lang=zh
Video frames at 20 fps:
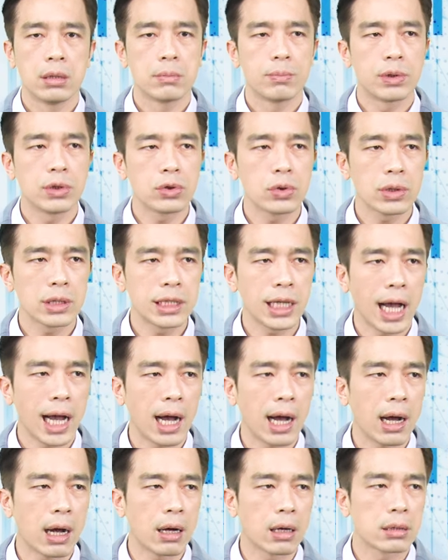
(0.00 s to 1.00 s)
比如说
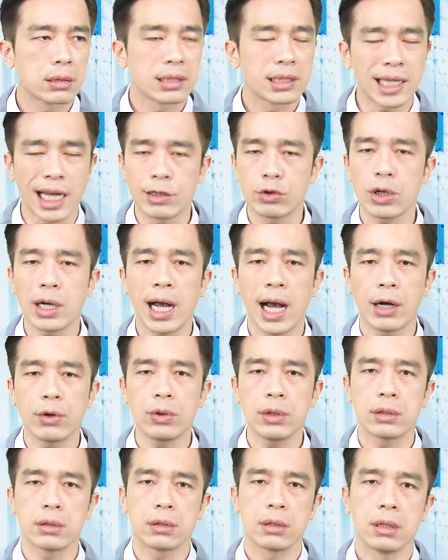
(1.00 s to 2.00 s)
像散装航
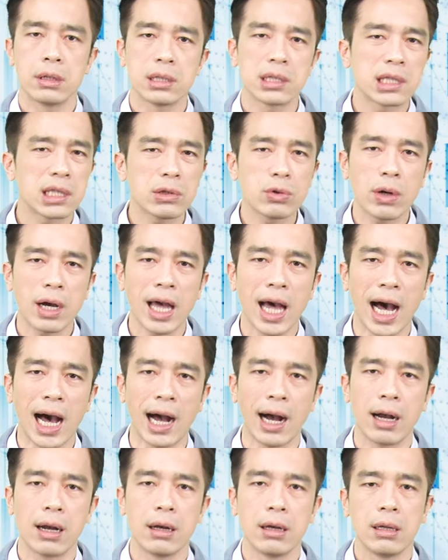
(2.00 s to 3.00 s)
运、四维
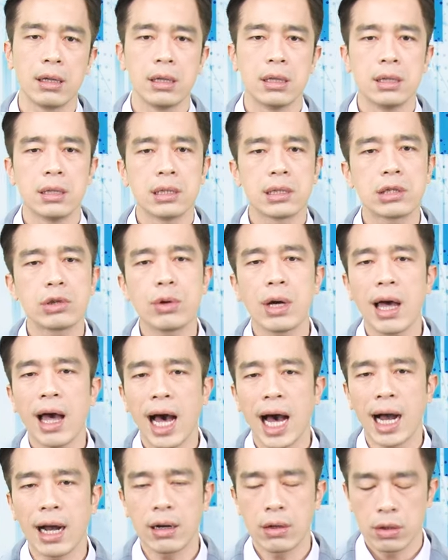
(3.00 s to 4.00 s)
航四维
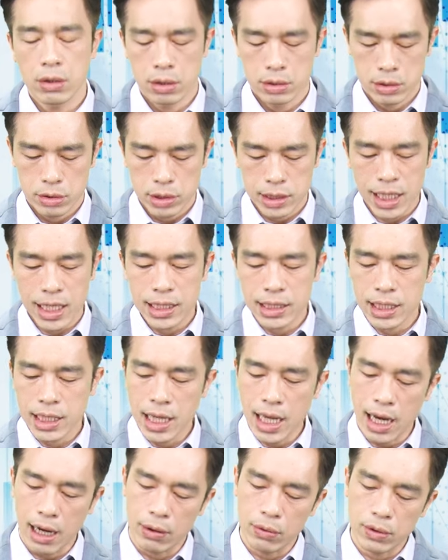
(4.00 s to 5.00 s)
航这
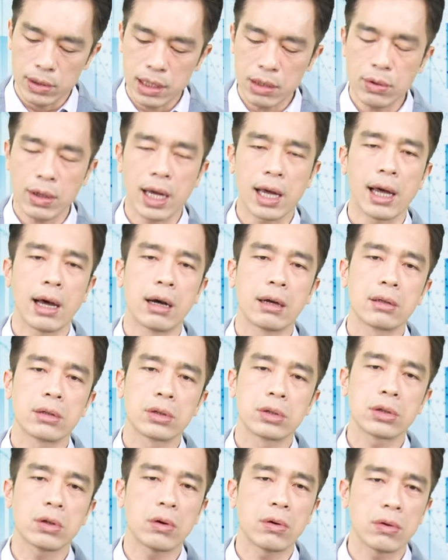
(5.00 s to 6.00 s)
些啊，我认为
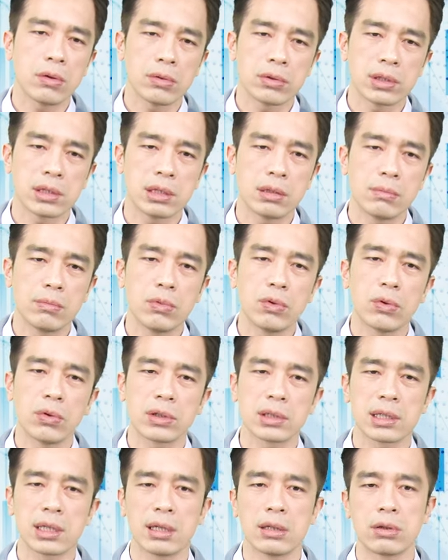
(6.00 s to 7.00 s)
都是陌
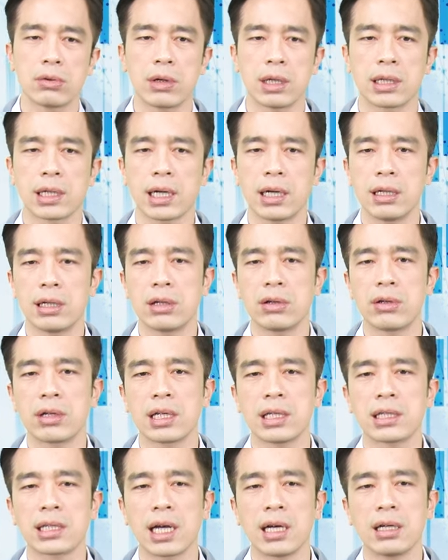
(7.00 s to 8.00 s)
生段，你看二六
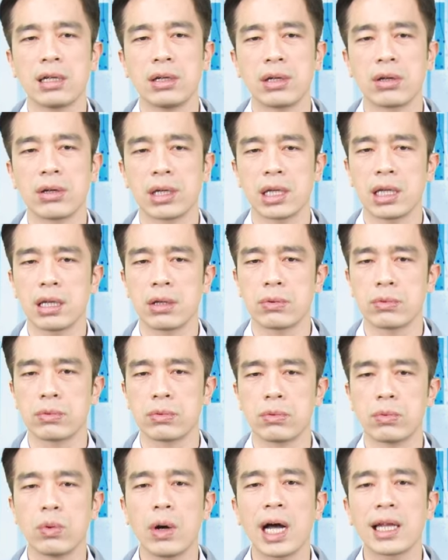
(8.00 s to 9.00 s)
零三、二六一
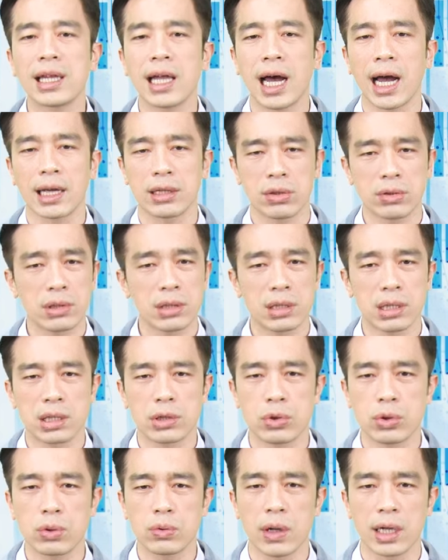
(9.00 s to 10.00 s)
五、万海都是
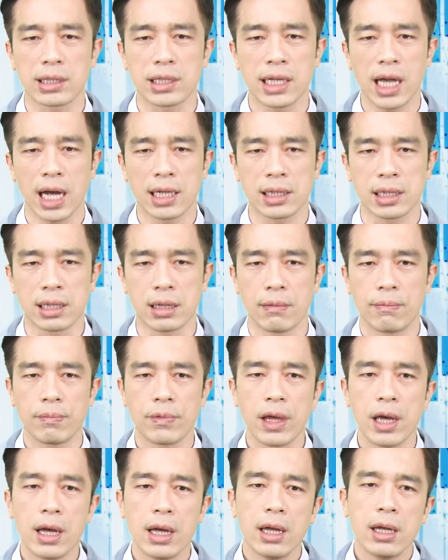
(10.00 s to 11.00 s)
持续往下跌，
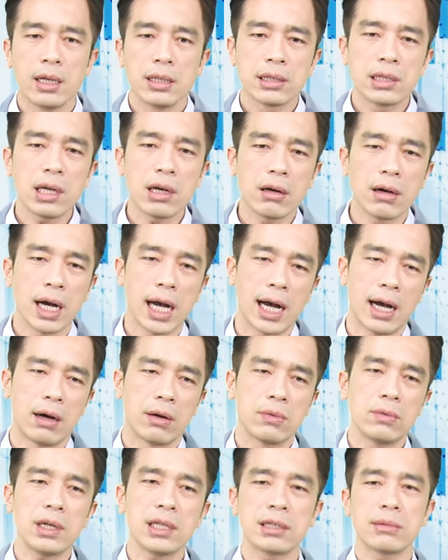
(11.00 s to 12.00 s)
这种啊
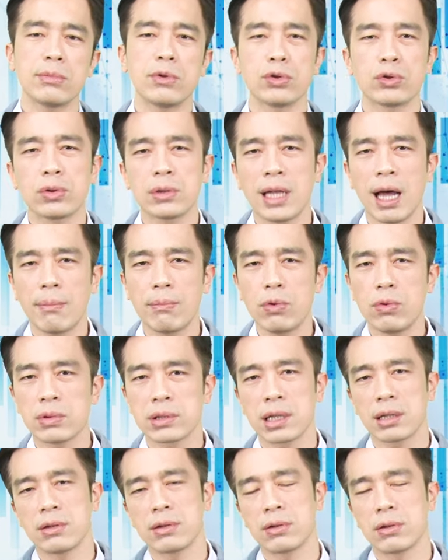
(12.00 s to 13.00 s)
为什么我说它陌
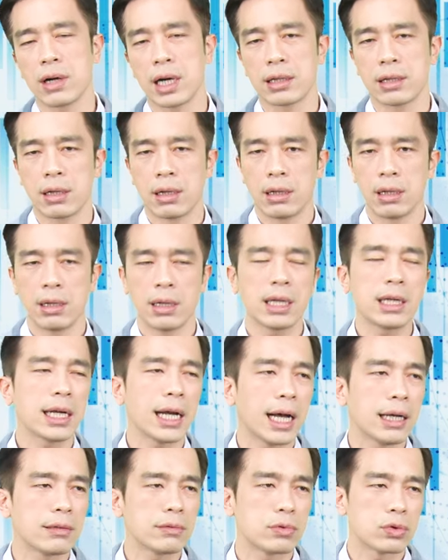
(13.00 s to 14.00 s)
生段，应
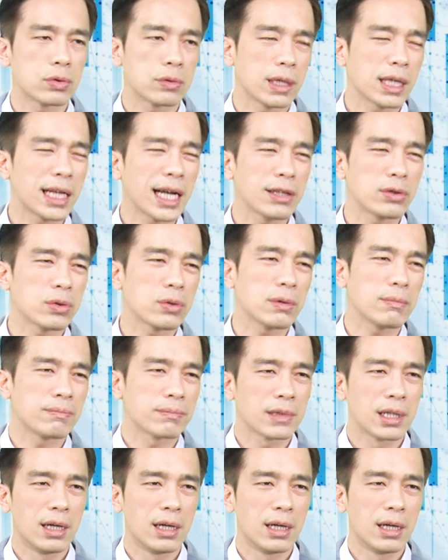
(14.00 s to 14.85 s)
该应该说